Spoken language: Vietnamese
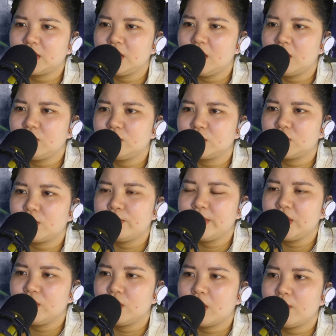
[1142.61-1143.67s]
cửa lớn của tổ
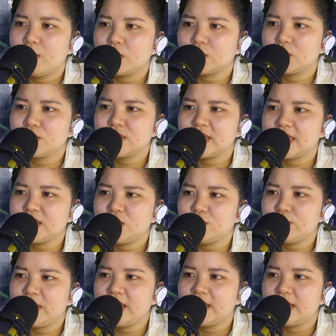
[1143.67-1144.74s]
miếu có một tu sĩ
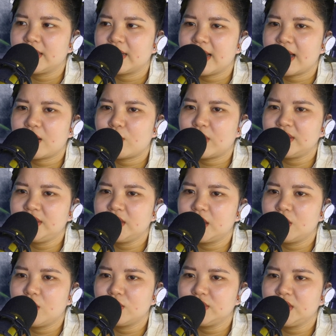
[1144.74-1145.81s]
trung niên đang khoanh
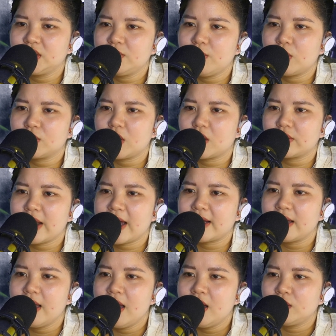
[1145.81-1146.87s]
chân ngồi trước một lò đan,
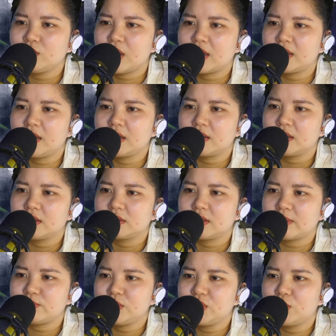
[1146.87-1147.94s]
toàn lực
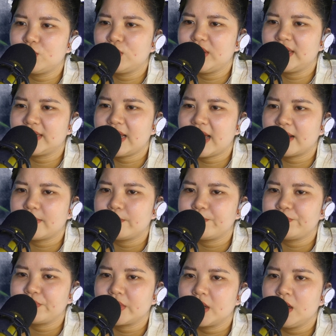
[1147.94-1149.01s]
tập trung luyện đan.
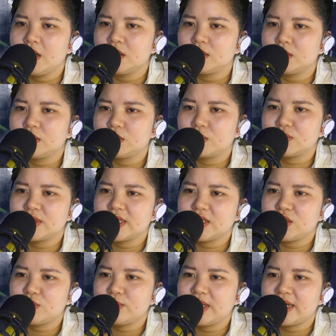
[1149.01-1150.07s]
Tu sĩ
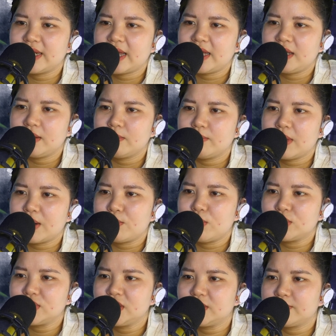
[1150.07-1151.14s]
trung niên này mặc
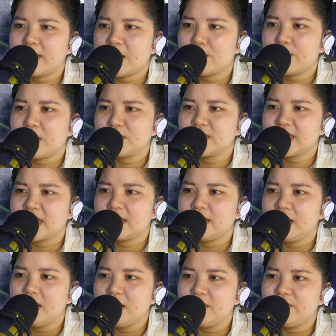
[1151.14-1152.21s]
một trường bào màu xanh,
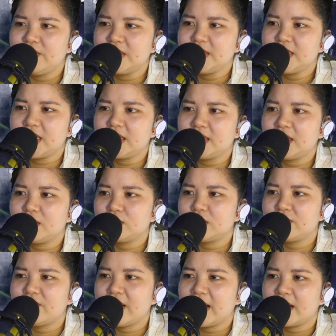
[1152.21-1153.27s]
phía trên theo
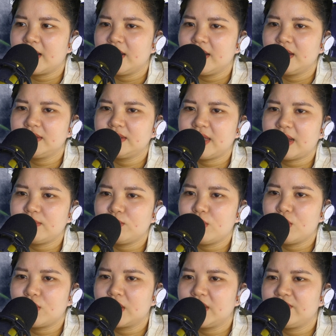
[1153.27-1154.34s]
tơ vàng hình thành
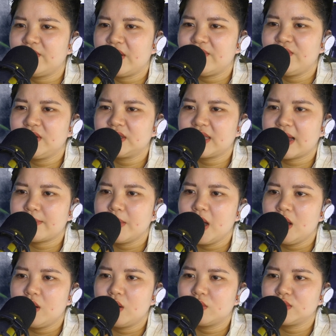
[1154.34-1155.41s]
một hình vẽ phức tạp,
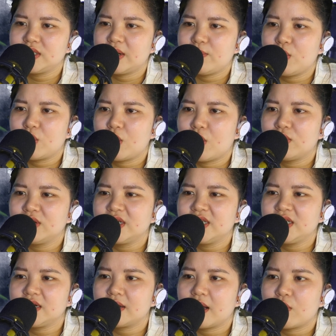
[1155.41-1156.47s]
lộ ra một cổ khí
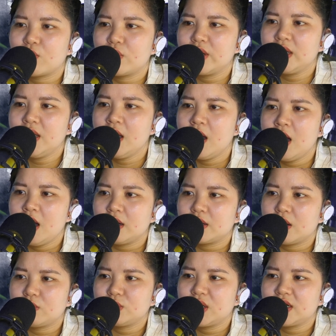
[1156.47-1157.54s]
chất cao quý.
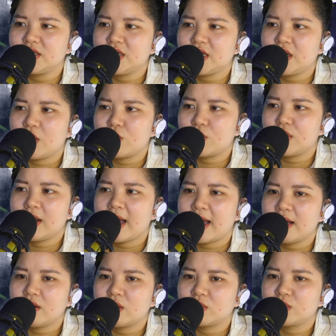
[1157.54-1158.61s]
Đồng thời trên đầu của
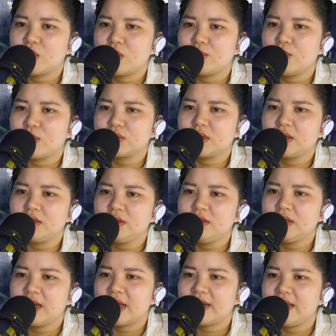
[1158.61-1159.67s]
gã còn đội một thứ
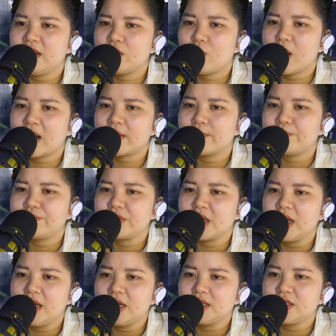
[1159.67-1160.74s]
như là đế quan,
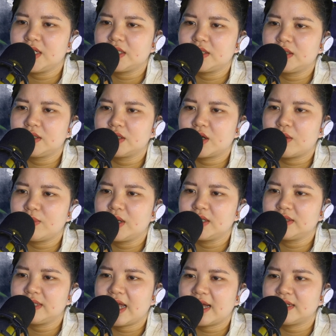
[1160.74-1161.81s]
trên người không
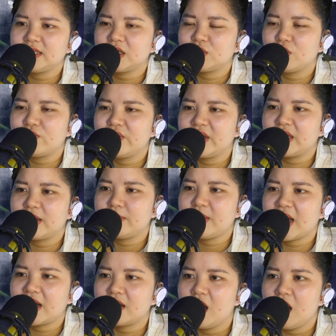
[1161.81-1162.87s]
ngừng tản ra tu vi kim
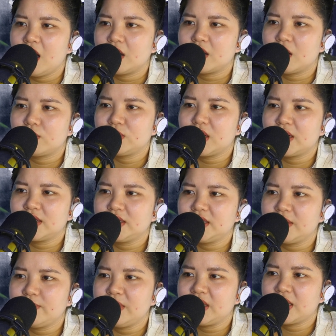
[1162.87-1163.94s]
đan, đồng thời
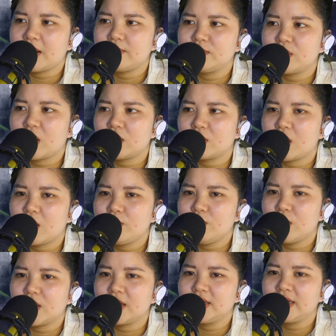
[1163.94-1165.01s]
trên mi tâm còn có
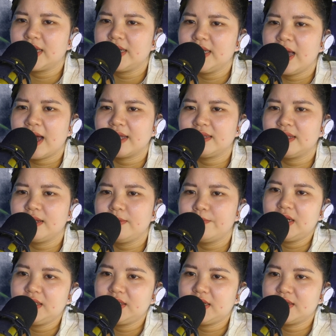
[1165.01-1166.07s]
một ấn ký hải tinh.
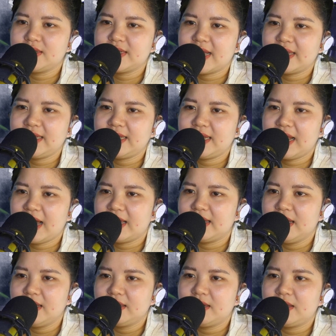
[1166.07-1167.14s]
Từ xa nhìn lại
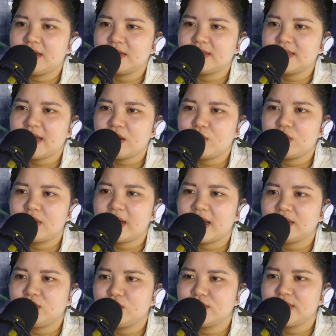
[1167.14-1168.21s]
thì thần sắc của
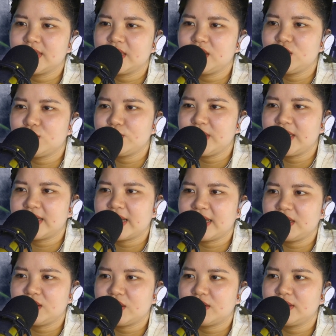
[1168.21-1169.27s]
gã tu sĩ trung niên
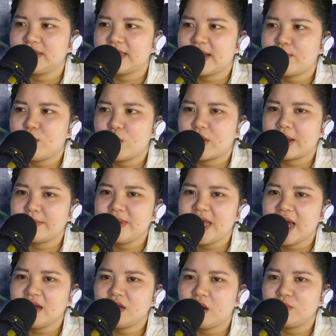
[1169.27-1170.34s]
này cho người ta một cảm
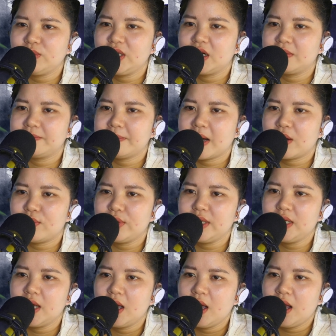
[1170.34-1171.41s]
giác không giận mà
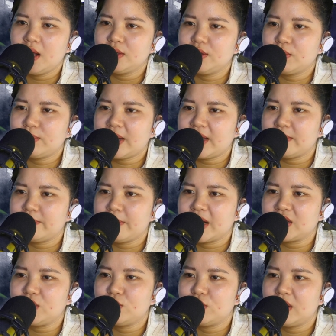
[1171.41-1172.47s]
uy. Lúc này
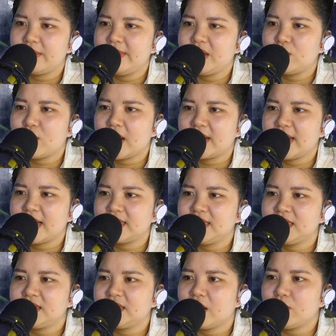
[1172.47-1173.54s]
mặc dù là bên ngoài đang
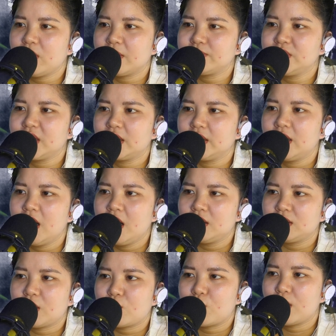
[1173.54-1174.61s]
giết chóc ngập trời,
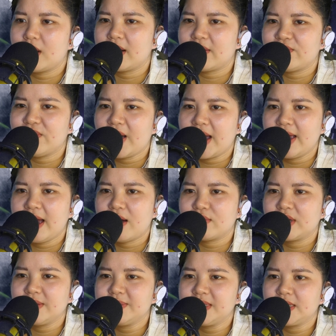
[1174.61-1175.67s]
tộc quần gặp phải hạo
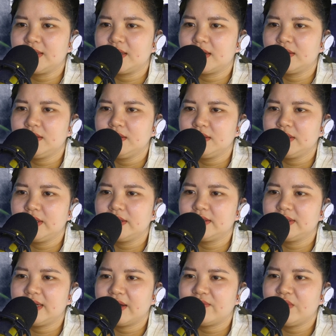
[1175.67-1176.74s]
kiếp sinh tử,
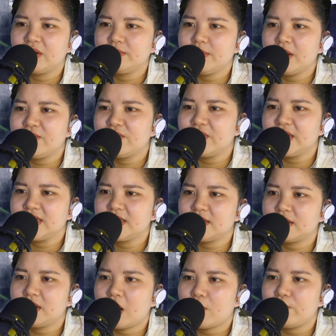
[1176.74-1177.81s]
nhưng gã vẫn bất vi
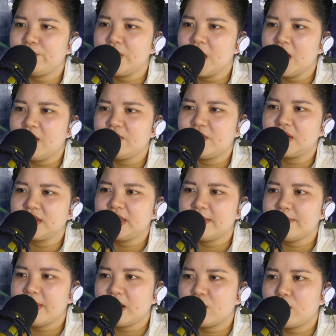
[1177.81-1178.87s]
sở động, vẫn
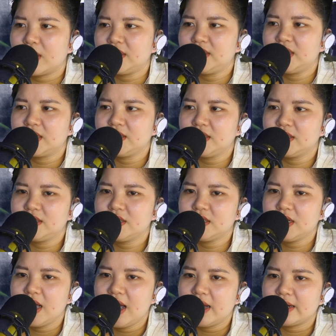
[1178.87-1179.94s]
nhắm mắt khoanh chân như
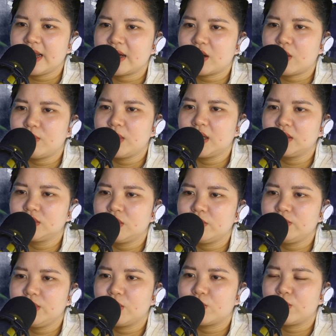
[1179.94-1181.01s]
trước, đang không ngừng
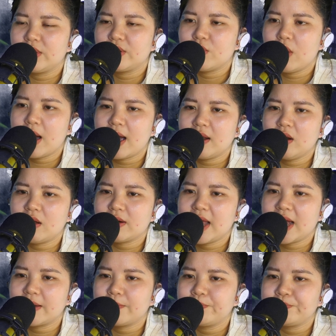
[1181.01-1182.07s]
thúc giục luyện hóa lò
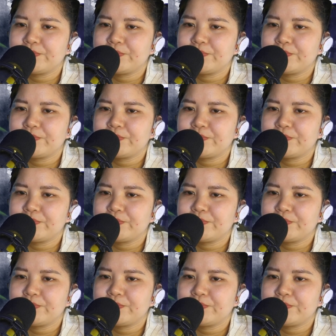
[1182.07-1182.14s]
đan.